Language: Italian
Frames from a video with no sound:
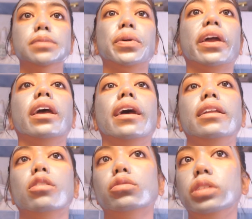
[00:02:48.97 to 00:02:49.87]
perché
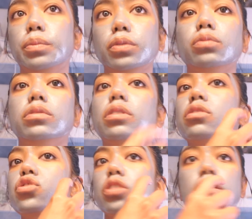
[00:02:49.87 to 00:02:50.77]
li ho tipo tutti
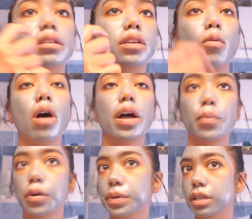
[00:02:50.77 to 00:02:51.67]
concentrati qua e
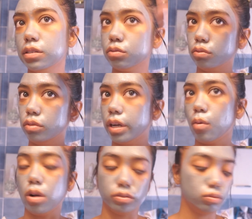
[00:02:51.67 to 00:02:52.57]
poi per il sudore
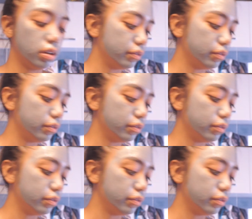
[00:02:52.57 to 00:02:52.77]
qua sulla